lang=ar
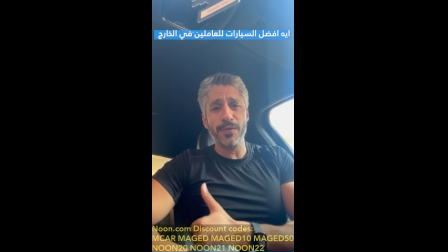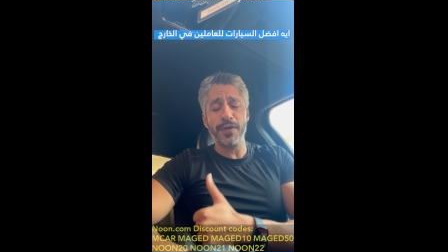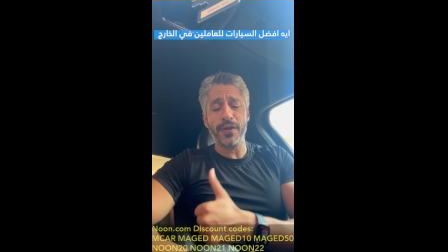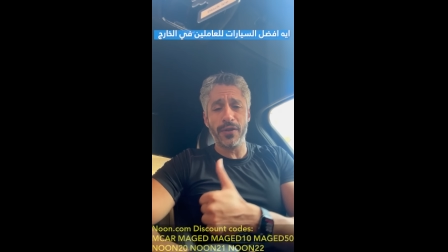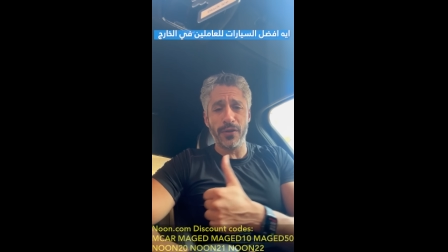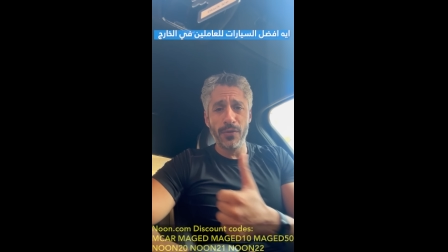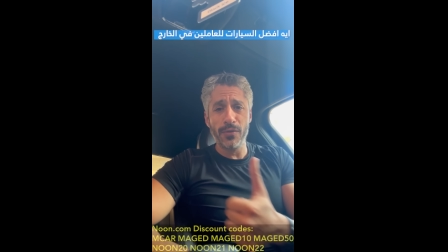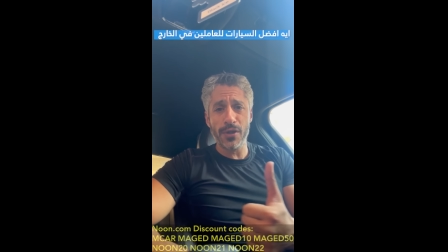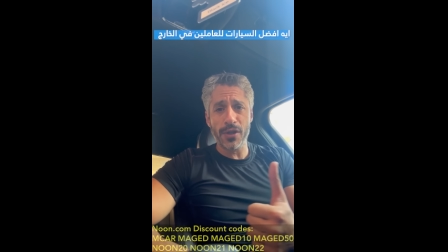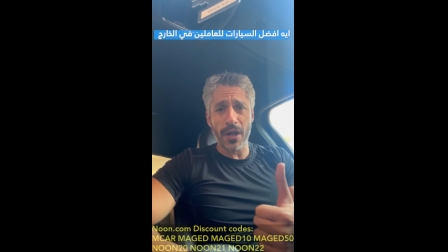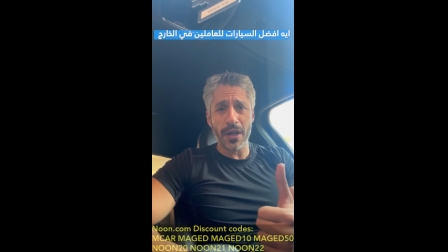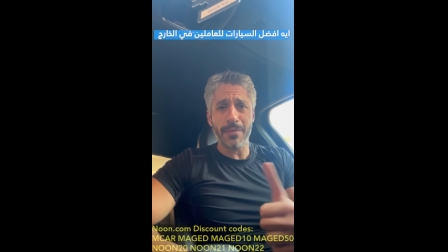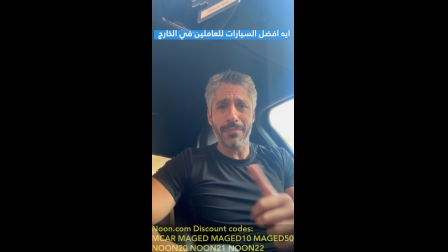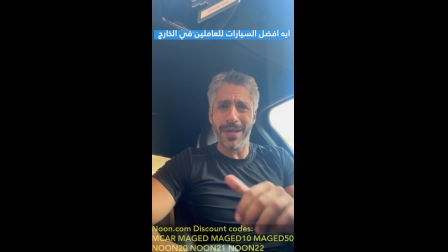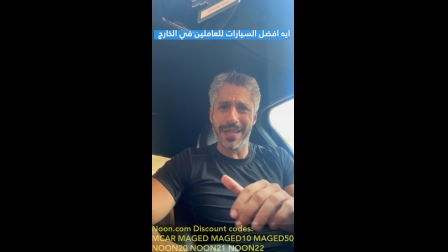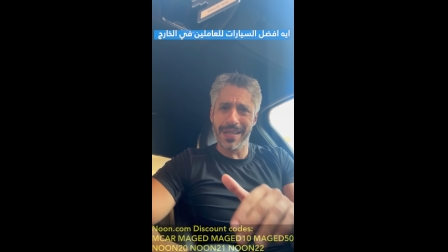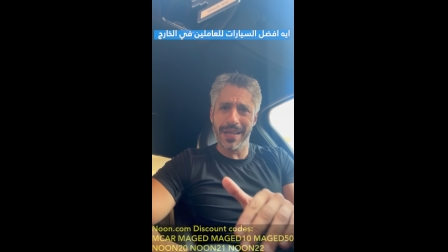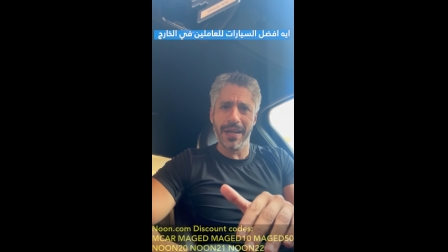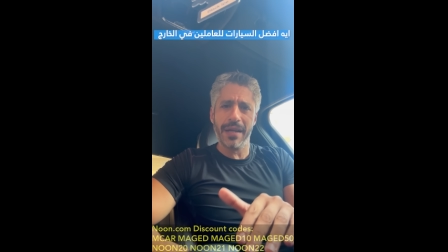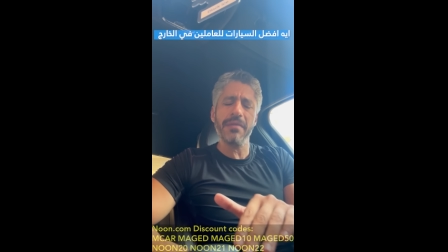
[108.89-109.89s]
في التوسان
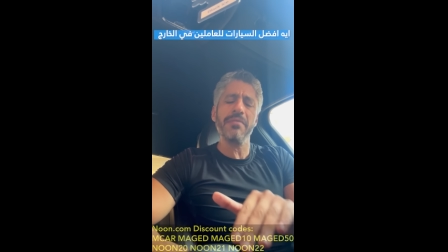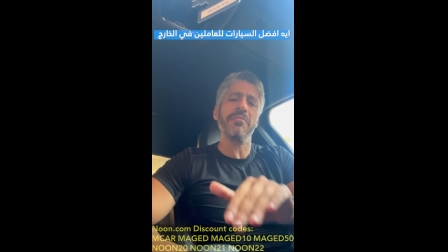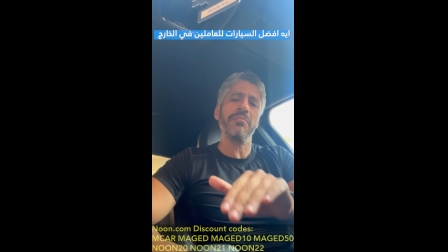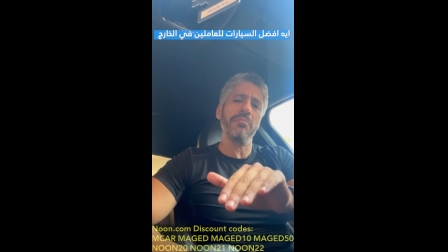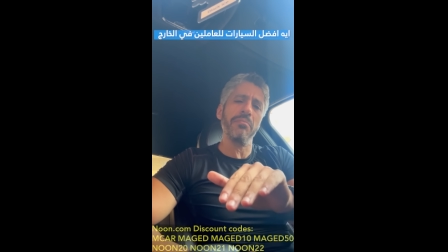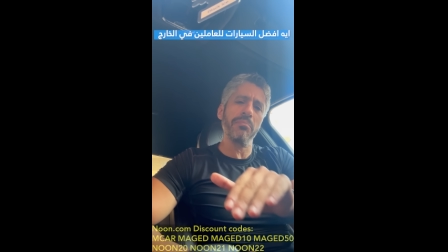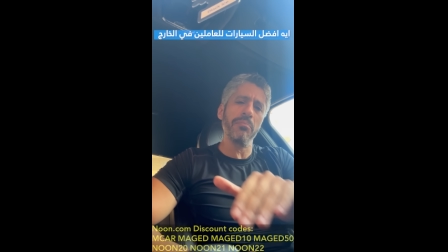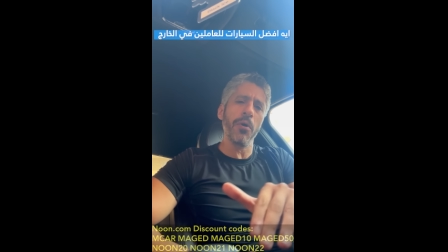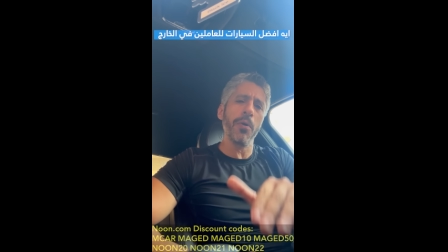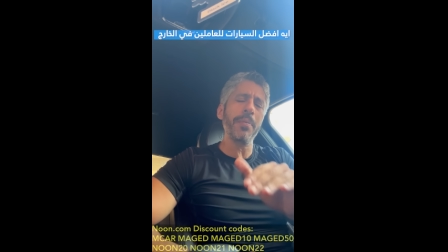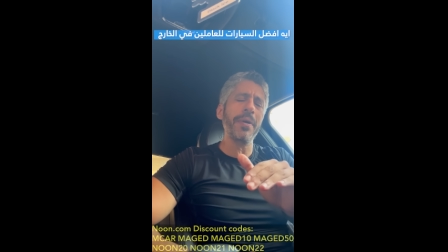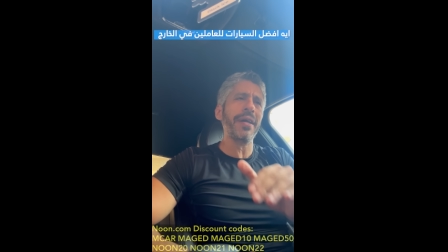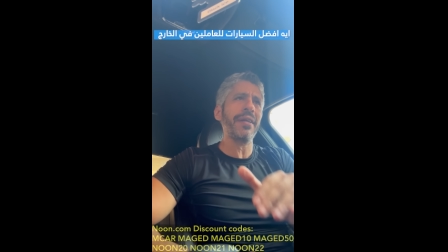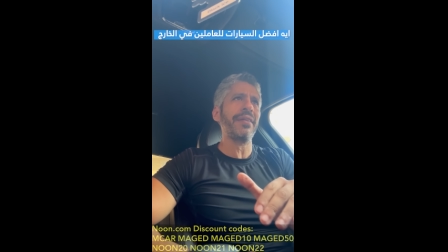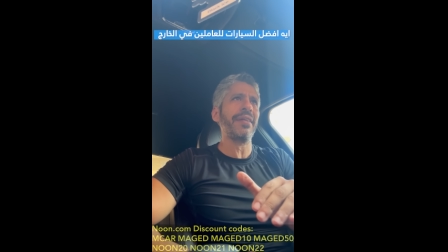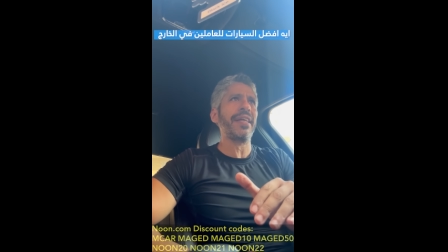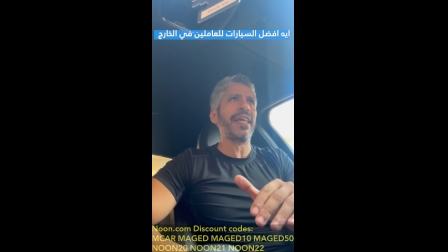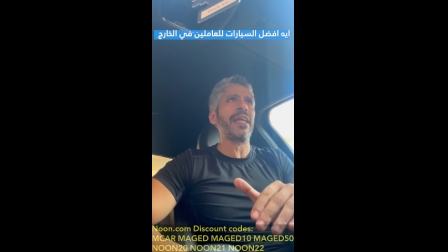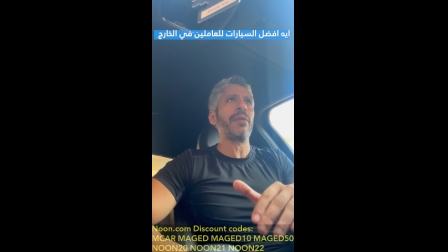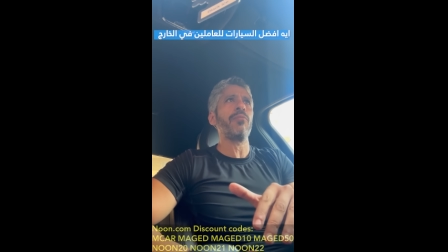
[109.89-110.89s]
مثلا ممكن
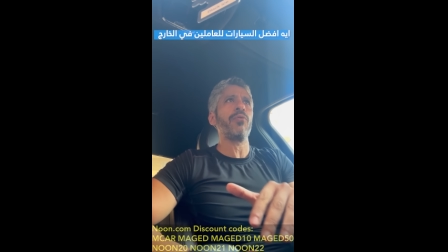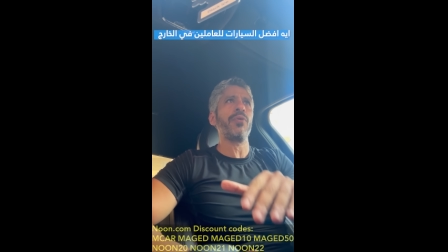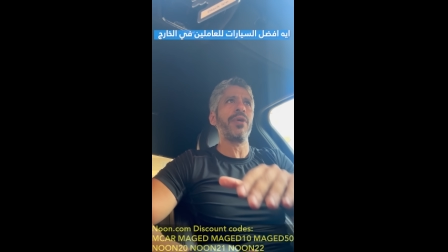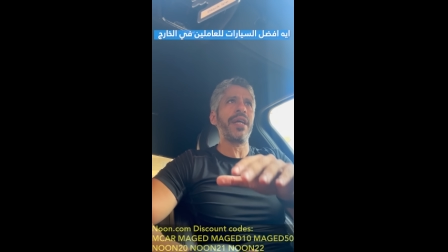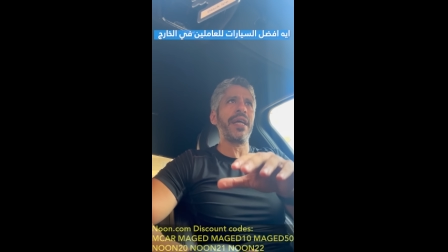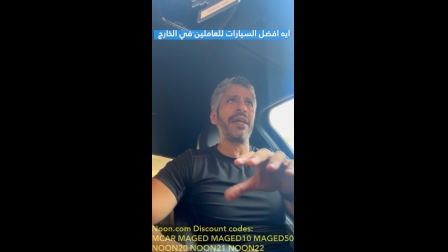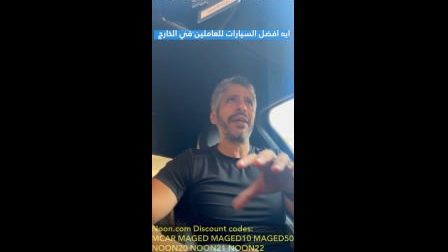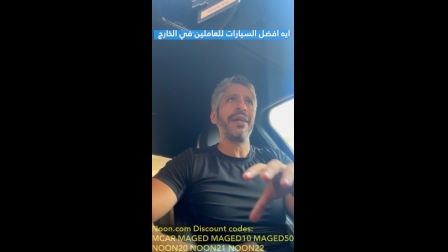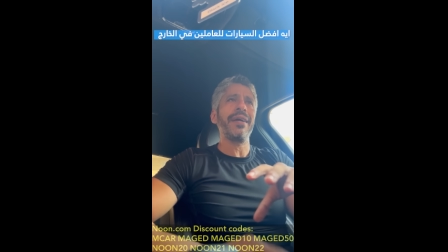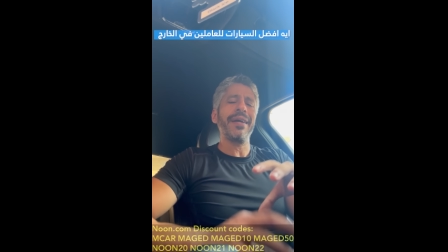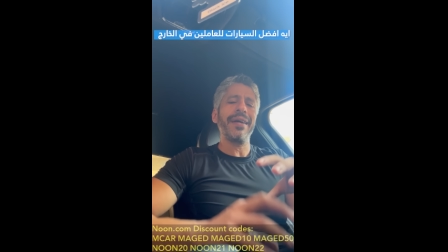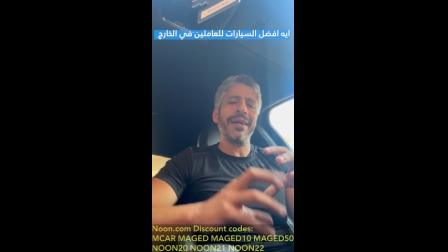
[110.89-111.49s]
تجيبه ليه؟